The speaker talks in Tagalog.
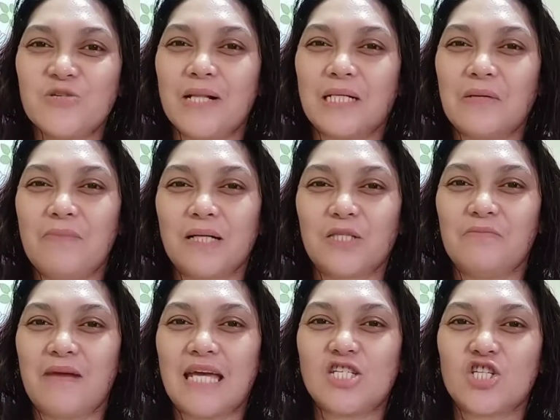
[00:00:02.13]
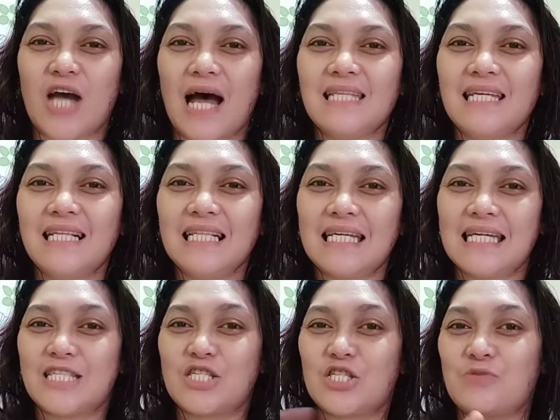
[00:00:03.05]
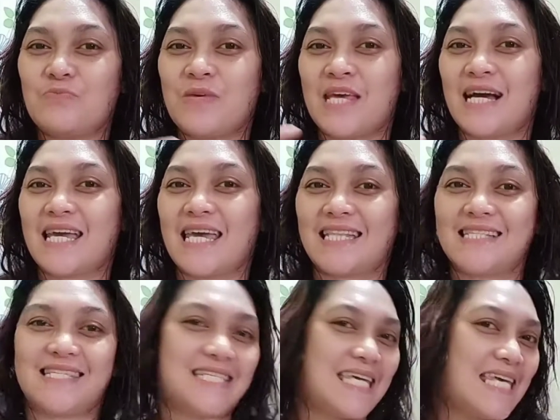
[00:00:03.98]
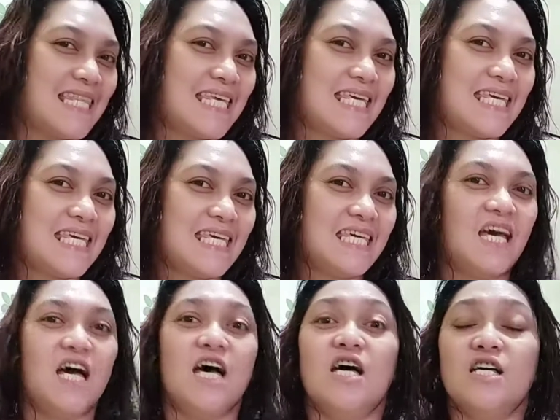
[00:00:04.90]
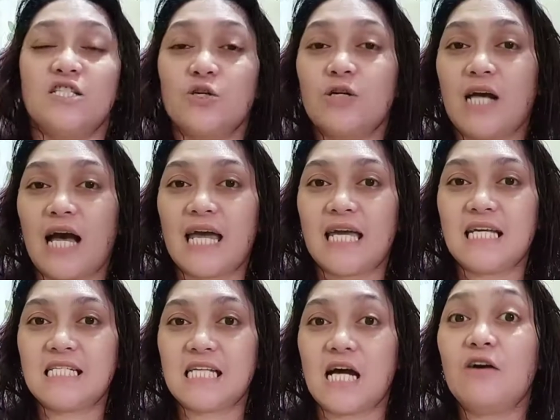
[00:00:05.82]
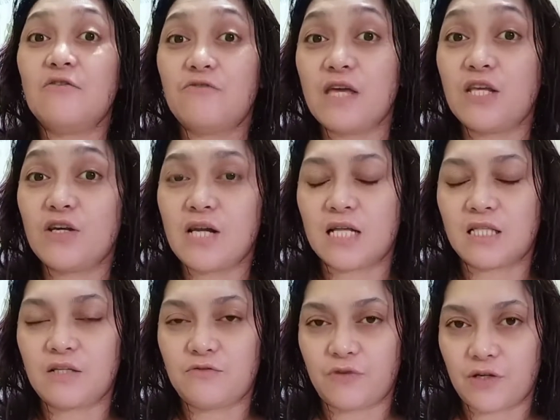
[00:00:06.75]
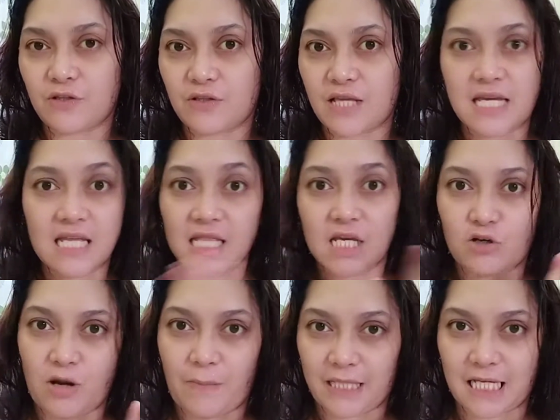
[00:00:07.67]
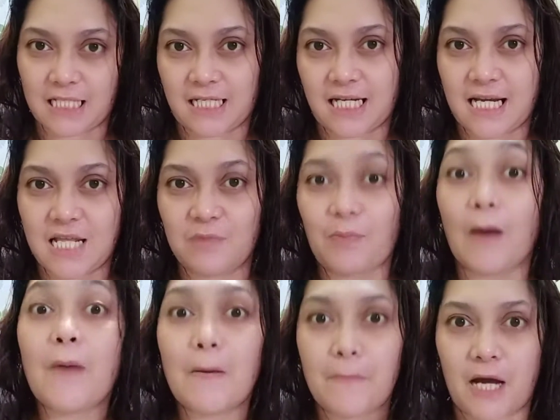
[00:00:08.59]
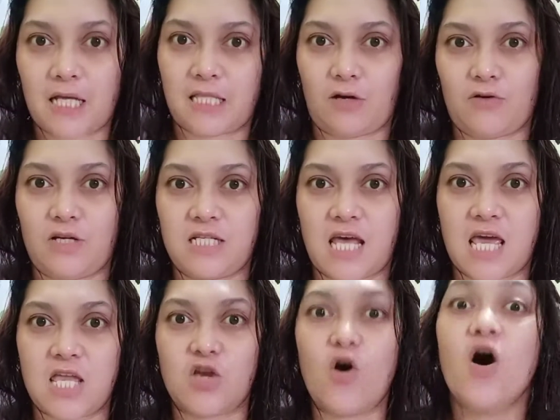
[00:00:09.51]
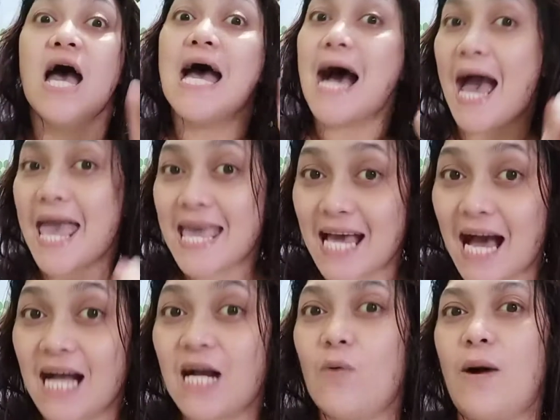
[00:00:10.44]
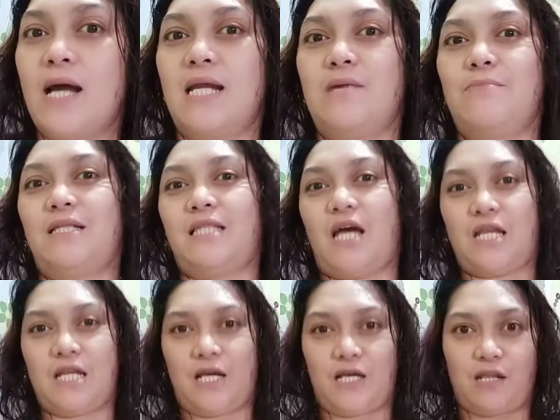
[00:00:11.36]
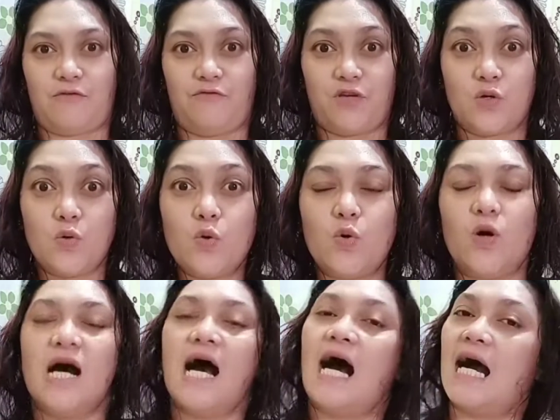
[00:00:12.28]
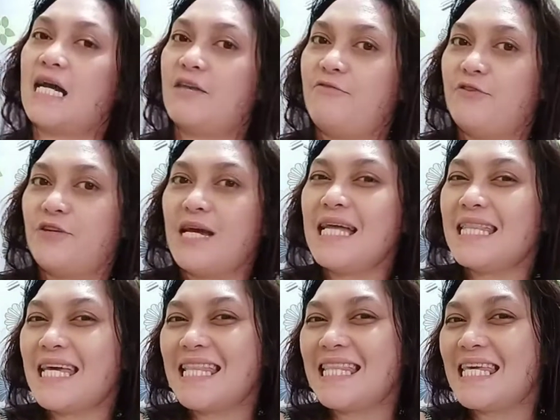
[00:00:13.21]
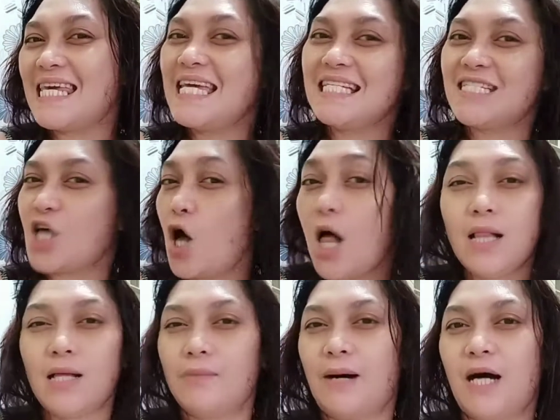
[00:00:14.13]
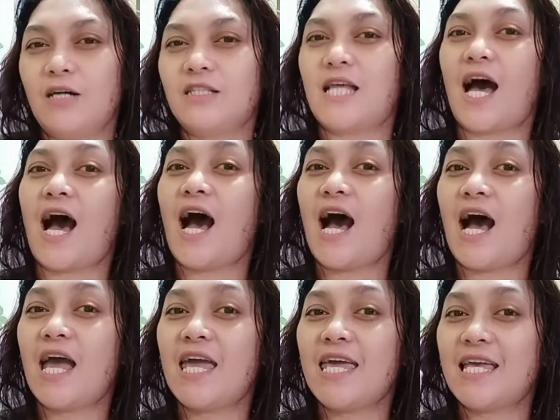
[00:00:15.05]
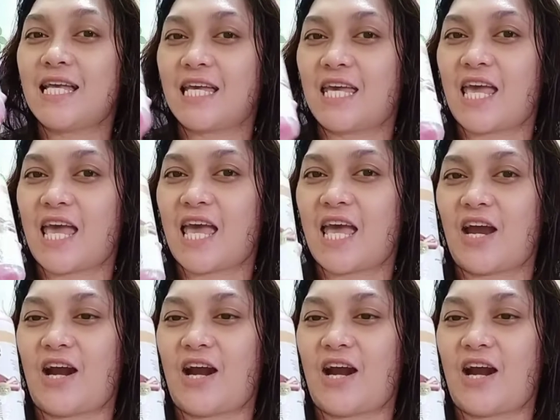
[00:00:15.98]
Welcome back to my channel. It's me again, Cindy. So guys, ang video natin for today, hindi ko na patatagalin pa, papakita ko na sa inyo, ay gagawa na naman tayo ng review. Ang review natin is all about eye care.